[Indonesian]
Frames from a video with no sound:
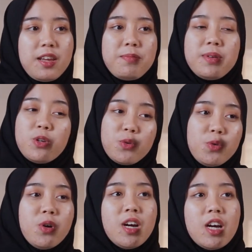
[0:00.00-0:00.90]
di
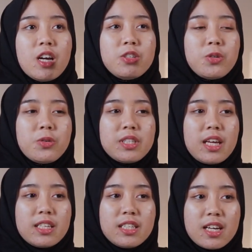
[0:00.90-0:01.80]
APU
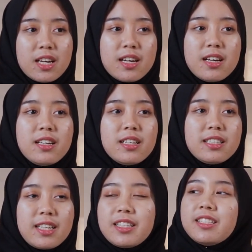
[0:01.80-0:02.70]
jurusannya
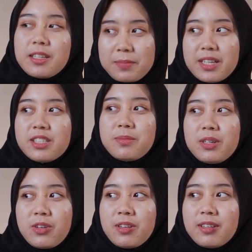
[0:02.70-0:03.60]
Strategic
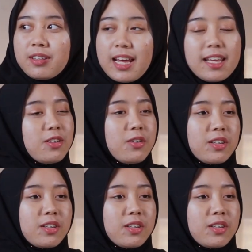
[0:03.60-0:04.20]
Management on and